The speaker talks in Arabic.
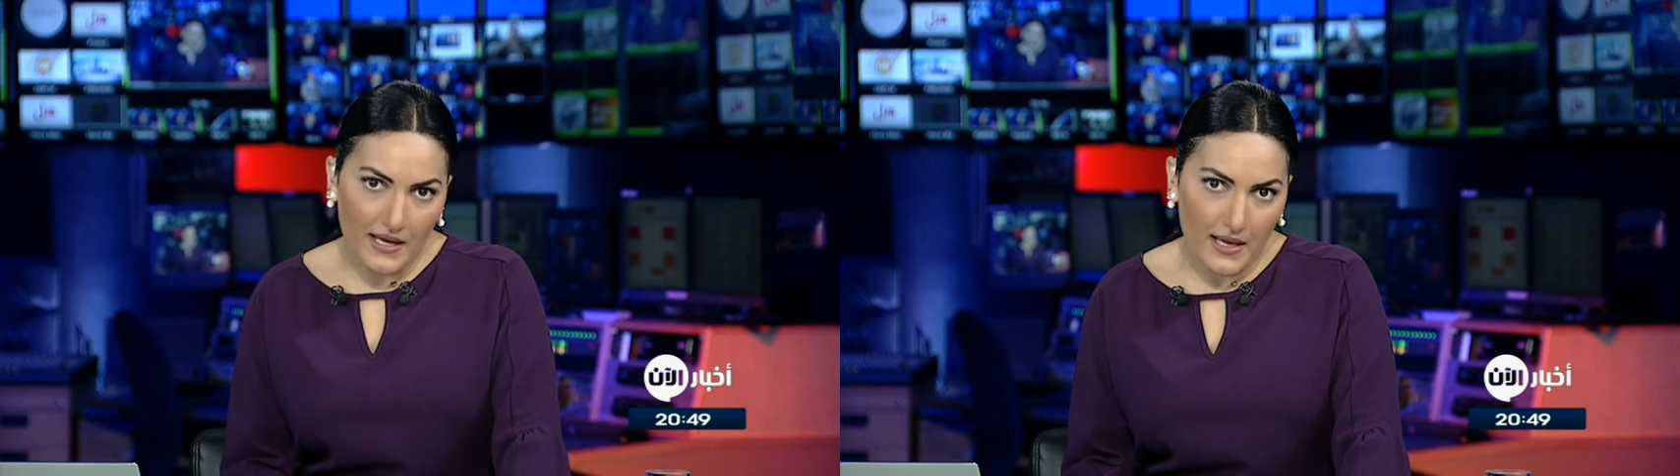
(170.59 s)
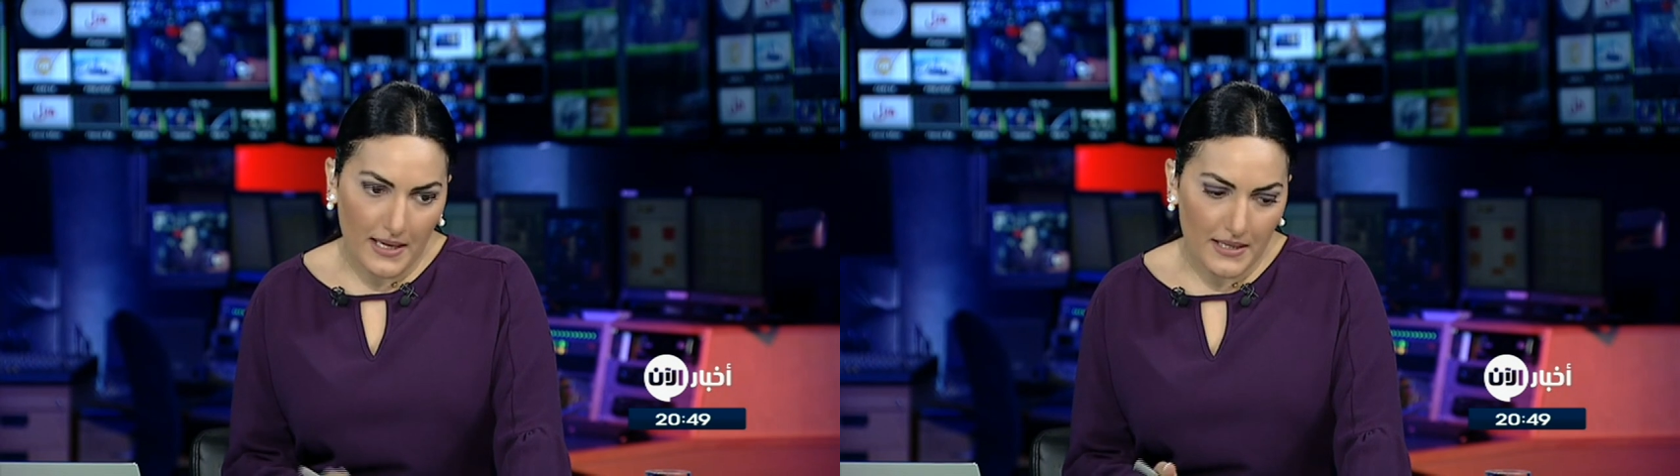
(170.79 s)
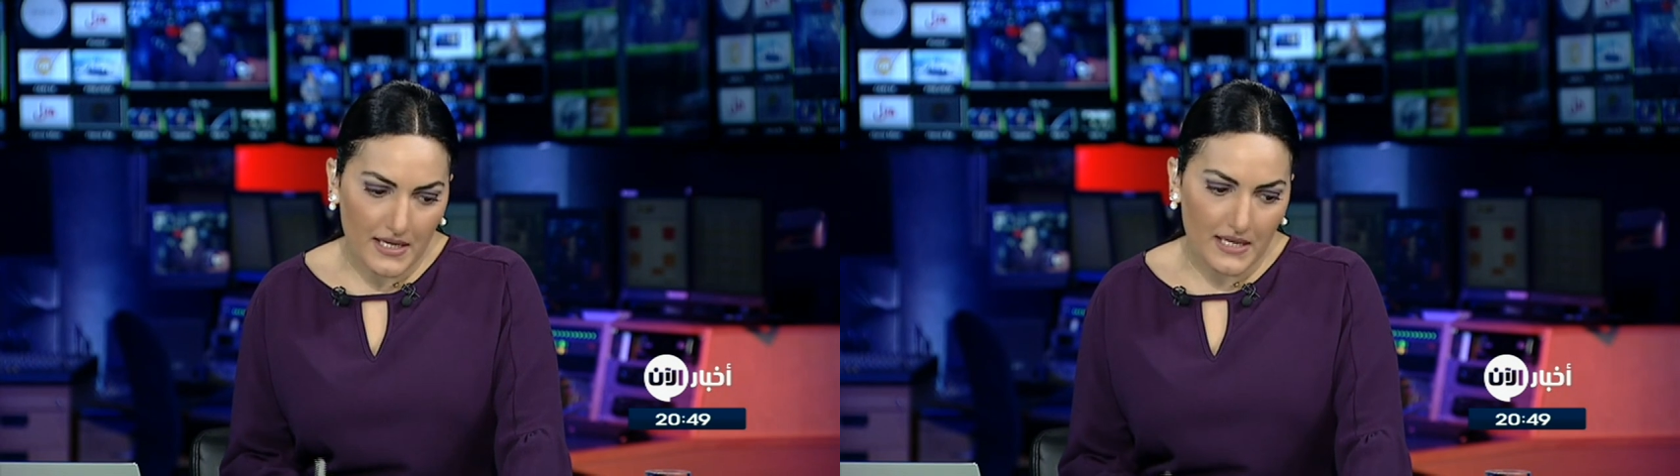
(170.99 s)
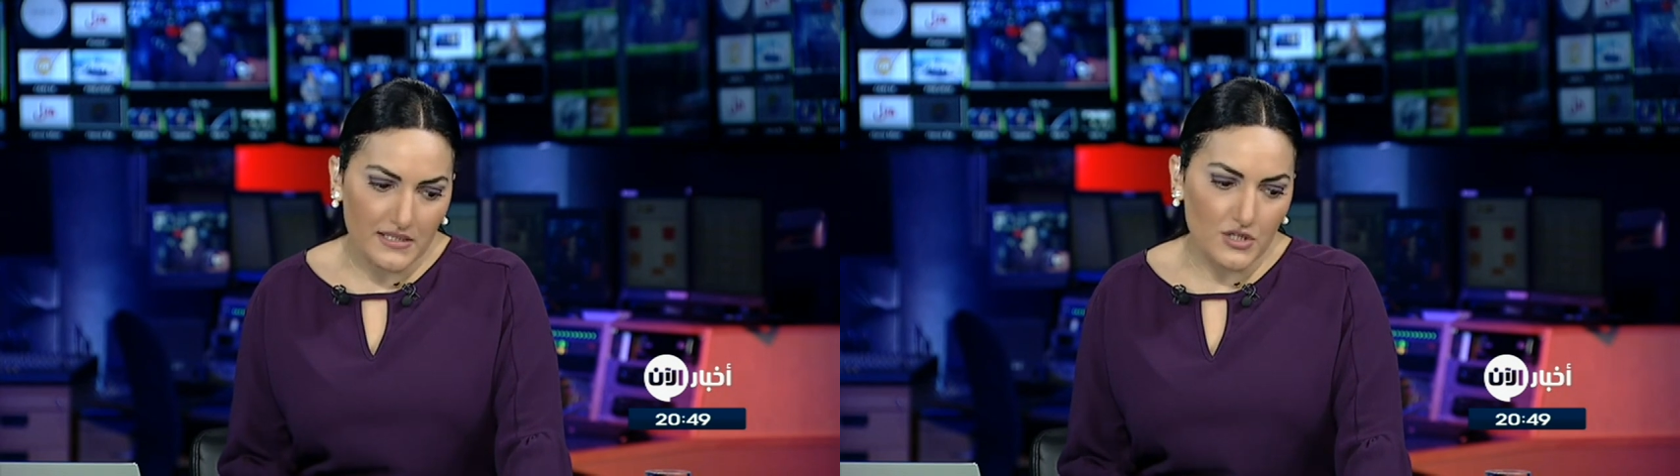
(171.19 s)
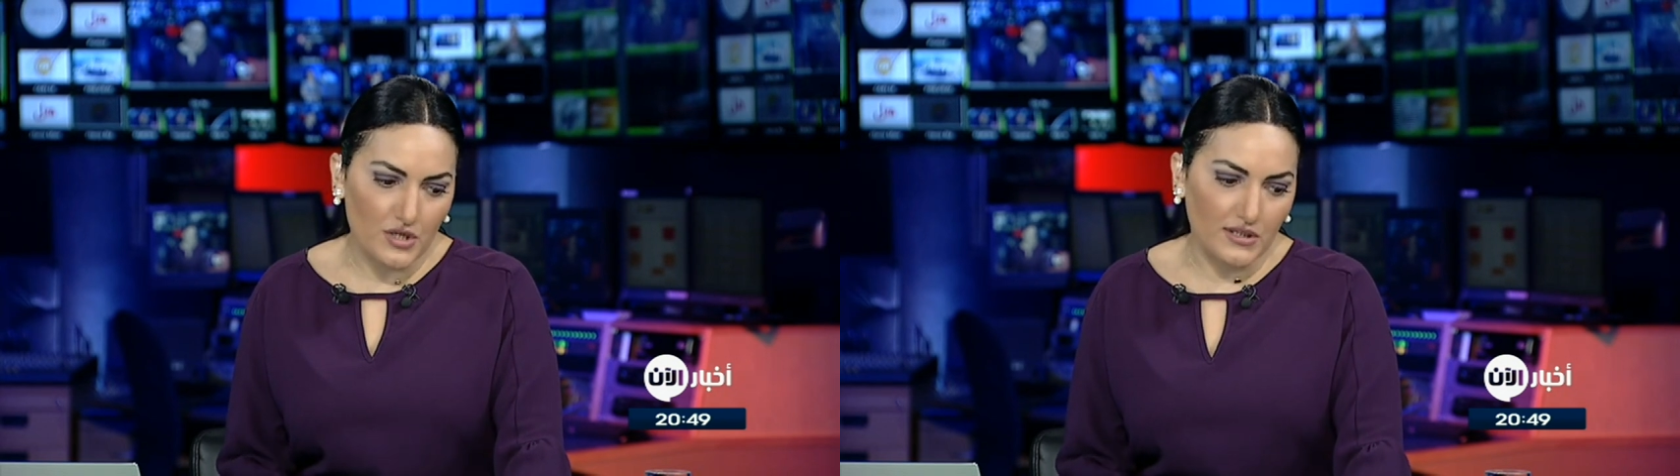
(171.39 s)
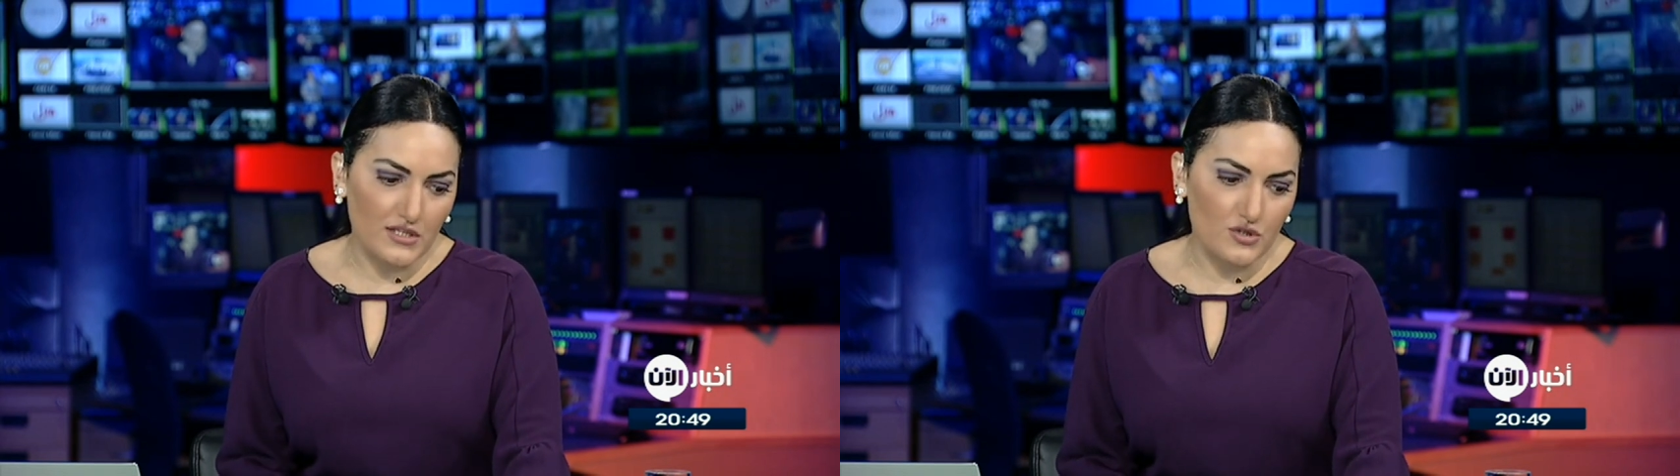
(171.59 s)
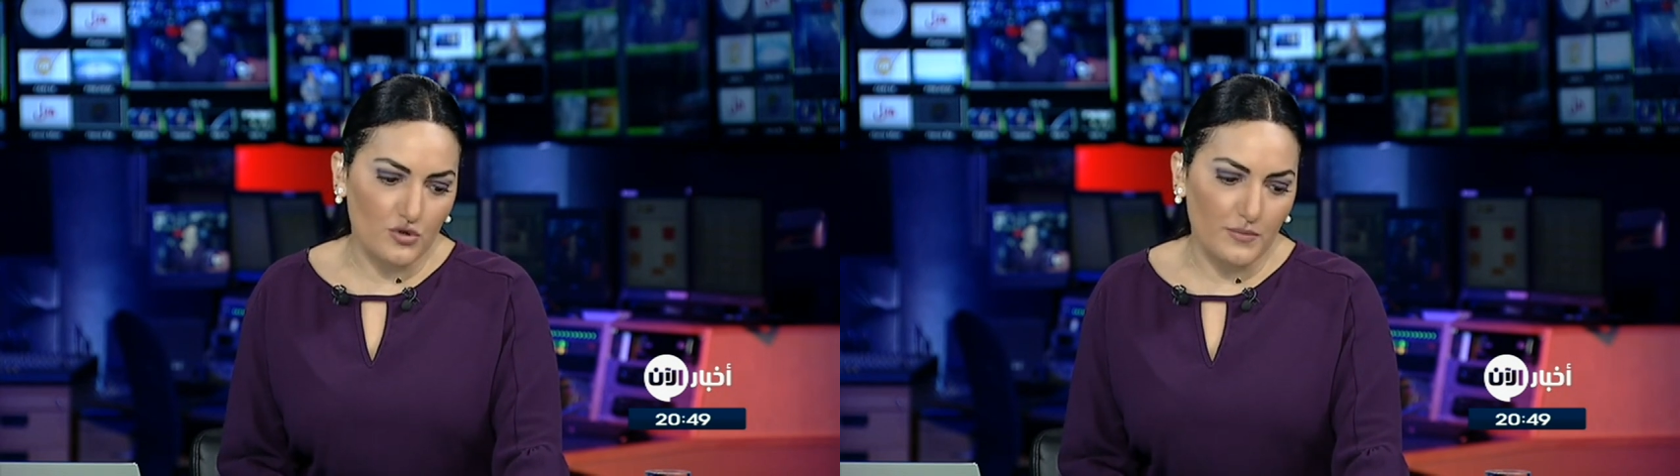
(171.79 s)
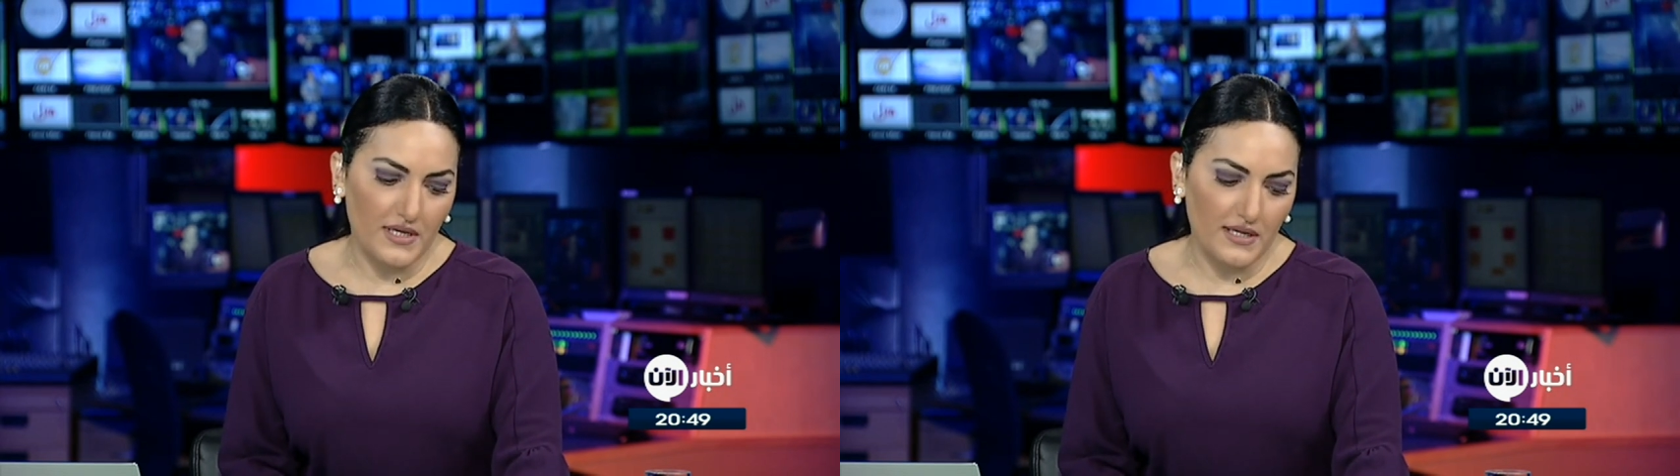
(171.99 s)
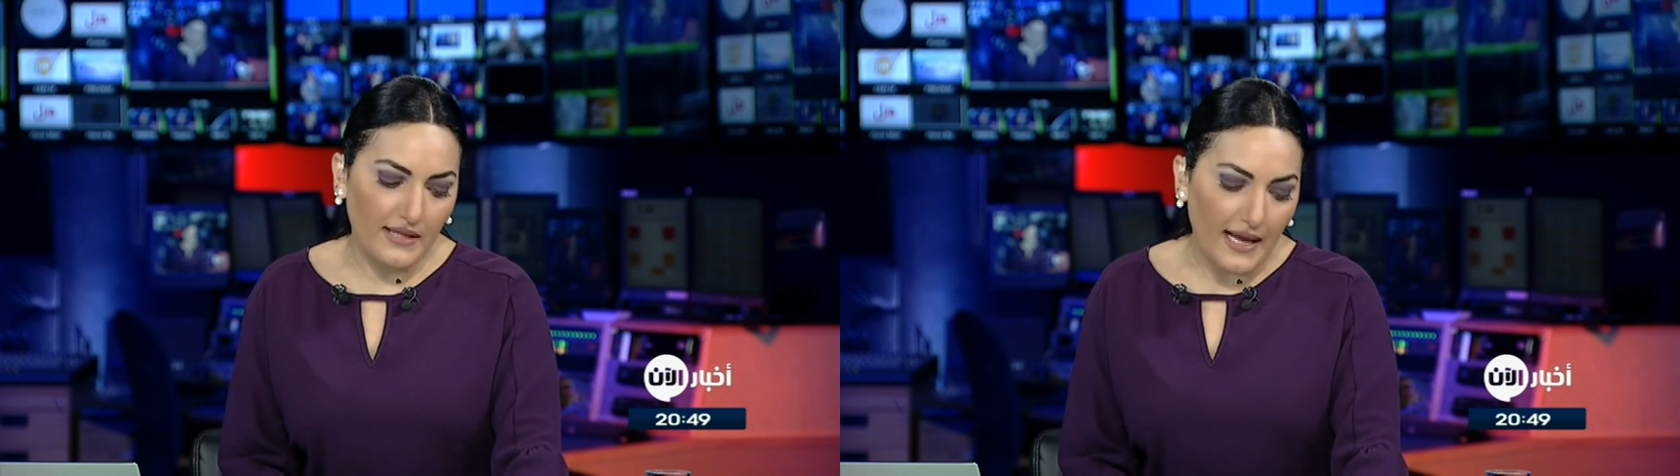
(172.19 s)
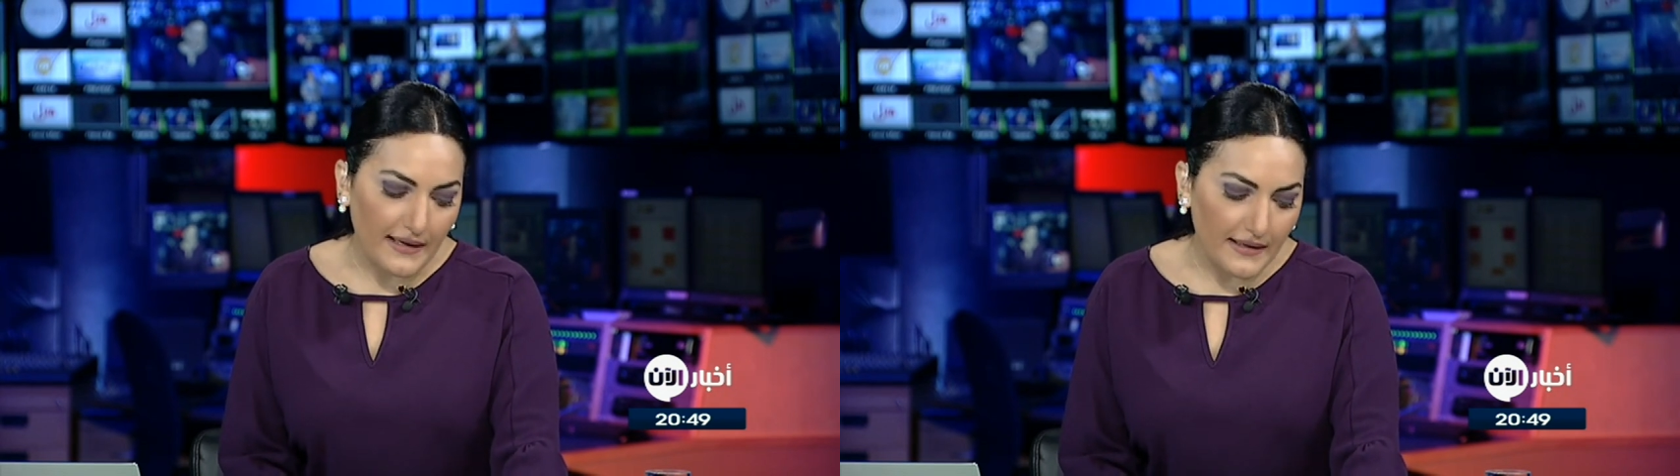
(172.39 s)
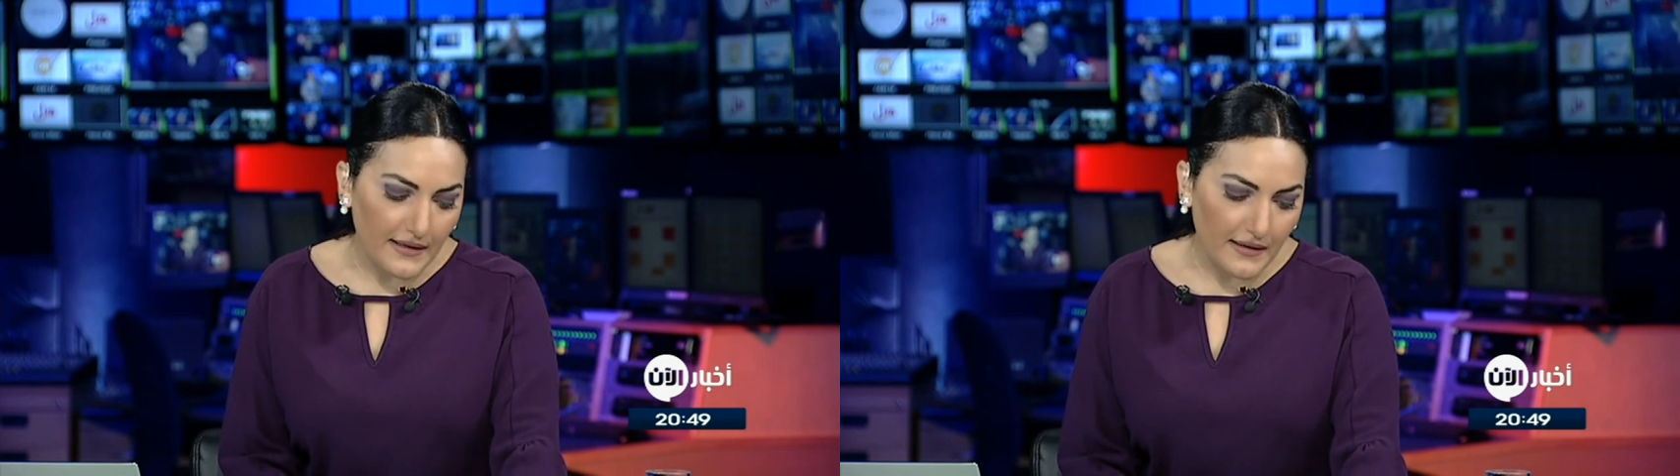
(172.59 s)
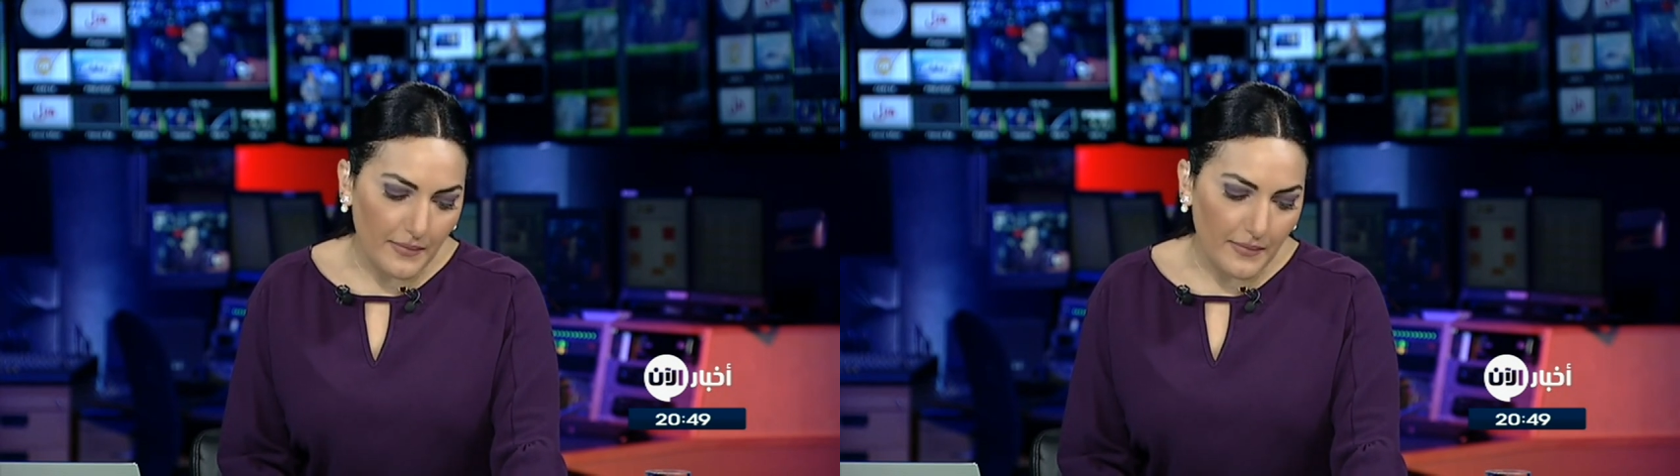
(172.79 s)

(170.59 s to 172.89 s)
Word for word: هكذا نتيجه تصدر من التحقيق